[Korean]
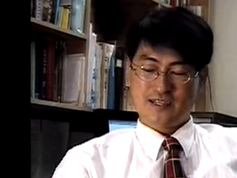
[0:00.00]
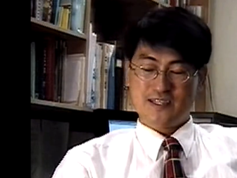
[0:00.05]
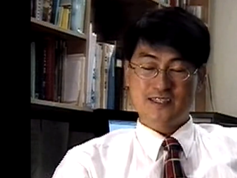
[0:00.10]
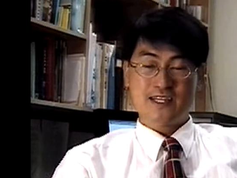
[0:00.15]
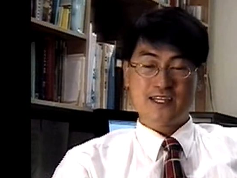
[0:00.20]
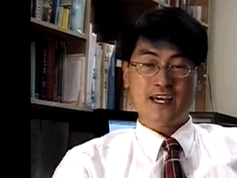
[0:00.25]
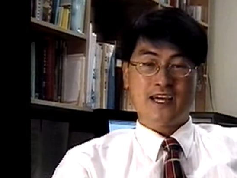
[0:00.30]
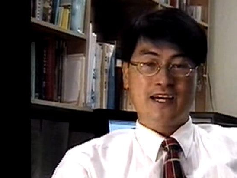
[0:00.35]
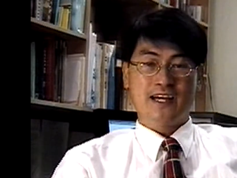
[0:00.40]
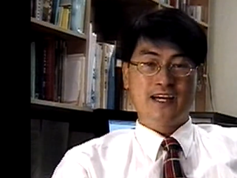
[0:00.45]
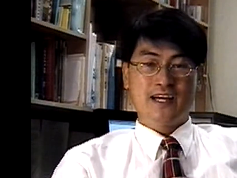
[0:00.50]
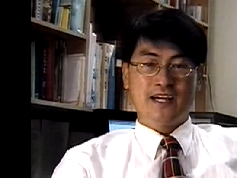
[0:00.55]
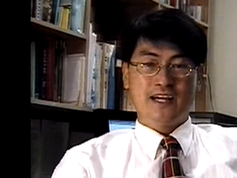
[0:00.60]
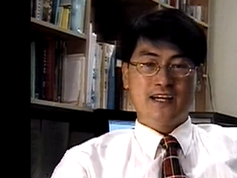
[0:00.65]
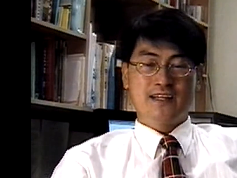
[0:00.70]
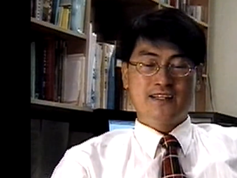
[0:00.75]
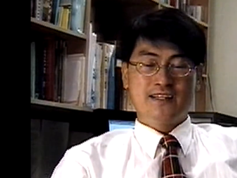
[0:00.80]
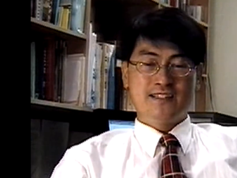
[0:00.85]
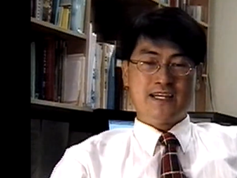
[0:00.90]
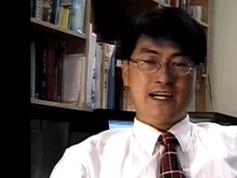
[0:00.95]
이제
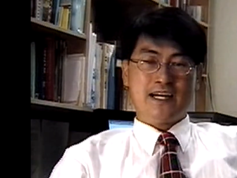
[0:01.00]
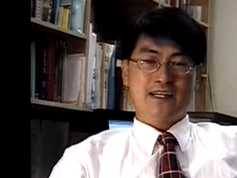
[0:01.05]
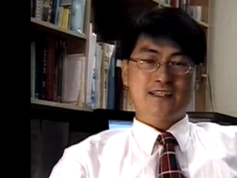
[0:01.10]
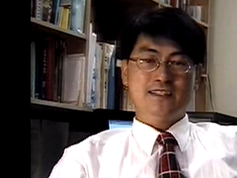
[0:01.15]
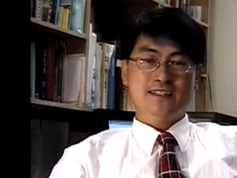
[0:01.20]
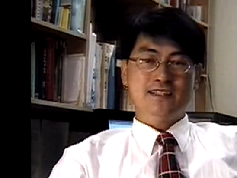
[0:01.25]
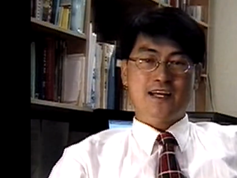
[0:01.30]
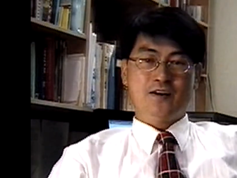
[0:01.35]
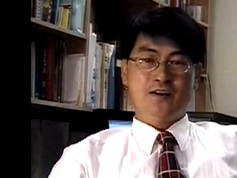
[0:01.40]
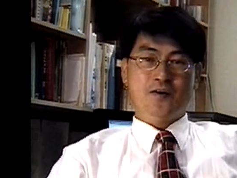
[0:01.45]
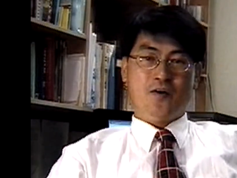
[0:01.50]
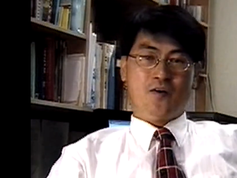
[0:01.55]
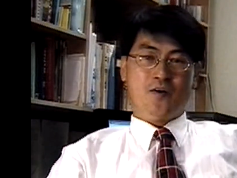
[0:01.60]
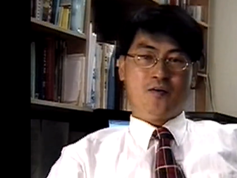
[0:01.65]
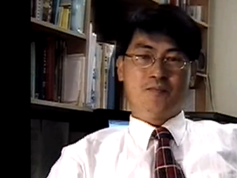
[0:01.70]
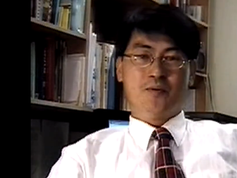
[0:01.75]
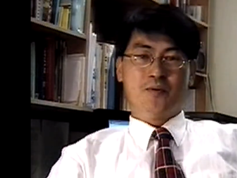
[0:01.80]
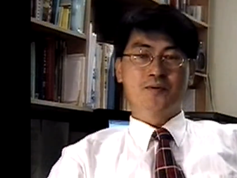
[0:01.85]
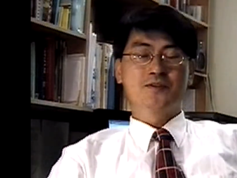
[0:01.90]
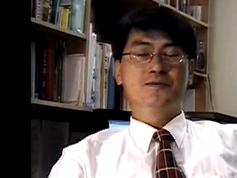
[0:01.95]
이 장을 끝낸 후
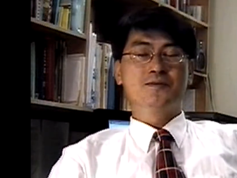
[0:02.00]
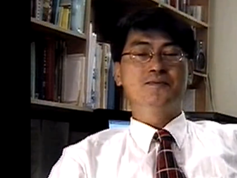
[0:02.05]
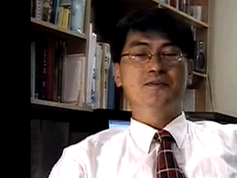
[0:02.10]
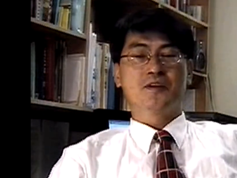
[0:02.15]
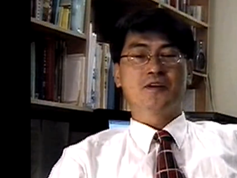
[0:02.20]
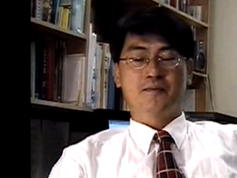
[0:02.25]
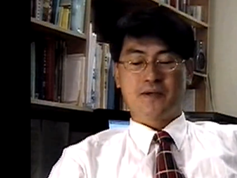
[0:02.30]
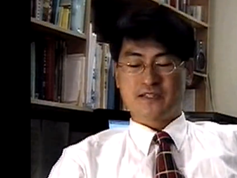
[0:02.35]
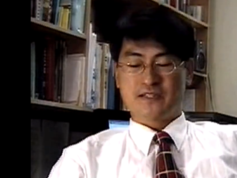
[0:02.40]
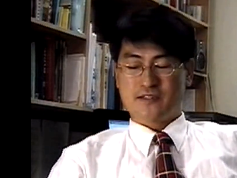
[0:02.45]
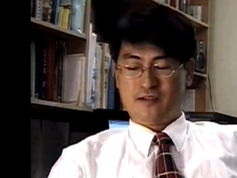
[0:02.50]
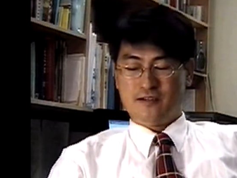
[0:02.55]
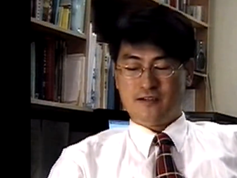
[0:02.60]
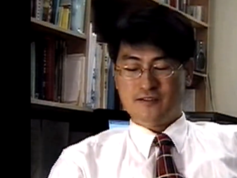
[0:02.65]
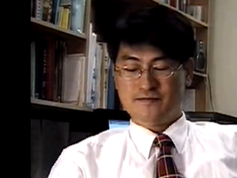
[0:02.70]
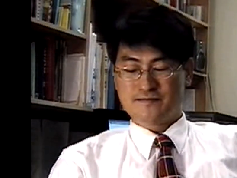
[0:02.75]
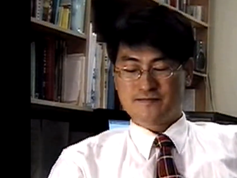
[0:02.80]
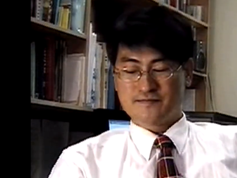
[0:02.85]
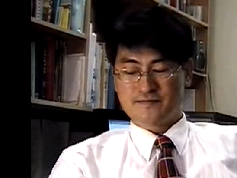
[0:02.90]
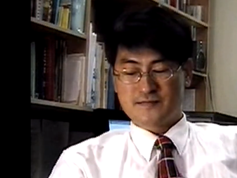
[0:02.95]
복습을
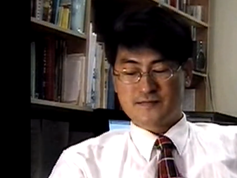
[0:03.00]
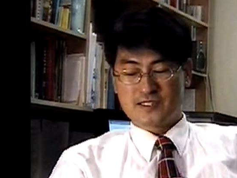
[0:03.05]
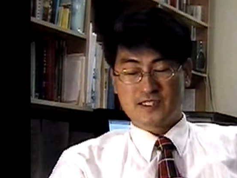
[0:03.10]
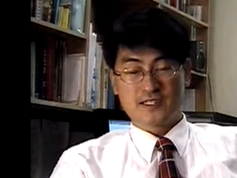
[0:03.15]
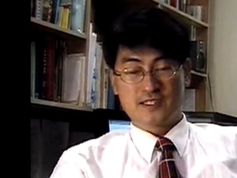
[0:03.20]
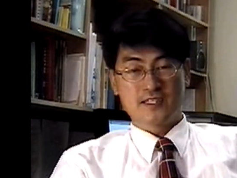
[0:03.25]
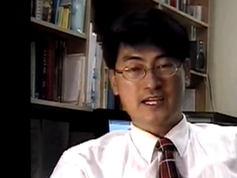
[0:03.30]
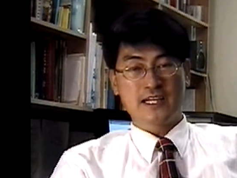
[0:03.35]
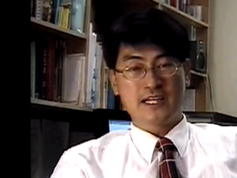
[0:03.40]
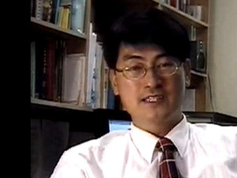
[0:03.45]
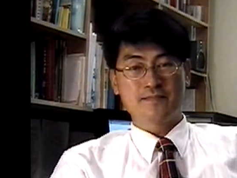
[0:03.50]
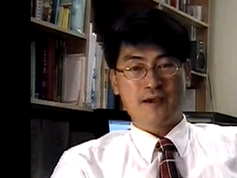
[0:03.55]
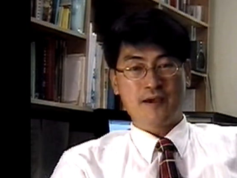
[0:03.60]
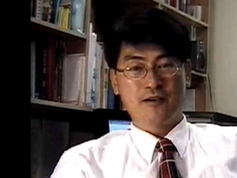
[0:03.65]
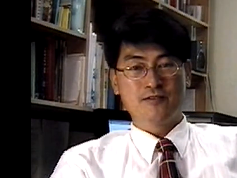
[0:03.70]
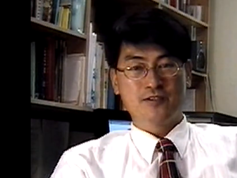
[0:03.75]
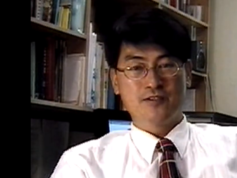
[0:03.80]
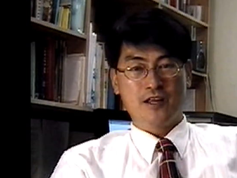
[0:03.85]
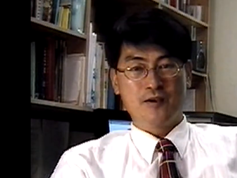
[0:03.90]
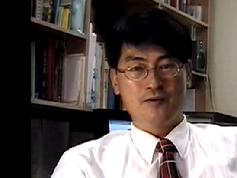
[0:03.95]
겸해서 지금까지
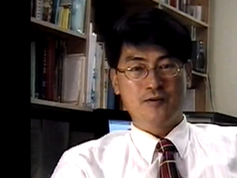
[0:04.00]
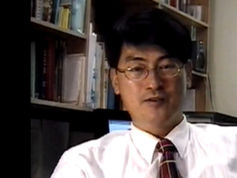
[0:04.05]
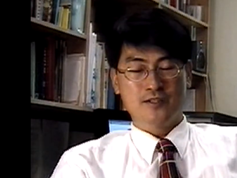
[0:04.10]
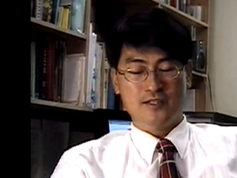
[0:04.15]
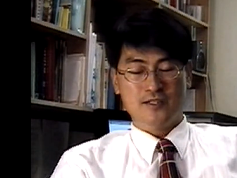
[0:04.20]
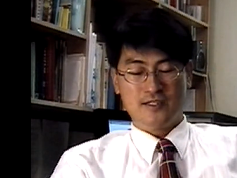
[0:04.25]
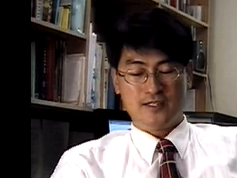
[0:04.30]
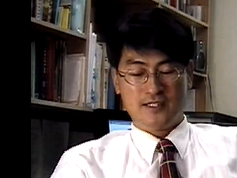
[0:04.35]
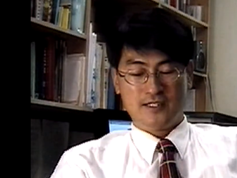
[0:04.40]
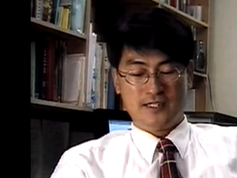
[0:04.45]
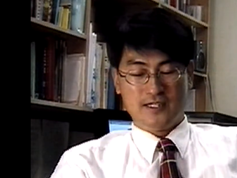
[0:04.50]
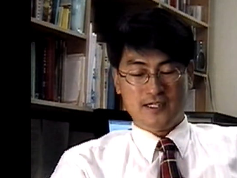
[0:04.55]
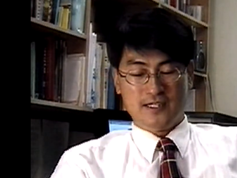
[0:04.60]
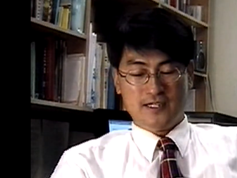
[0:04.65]
배운 내용을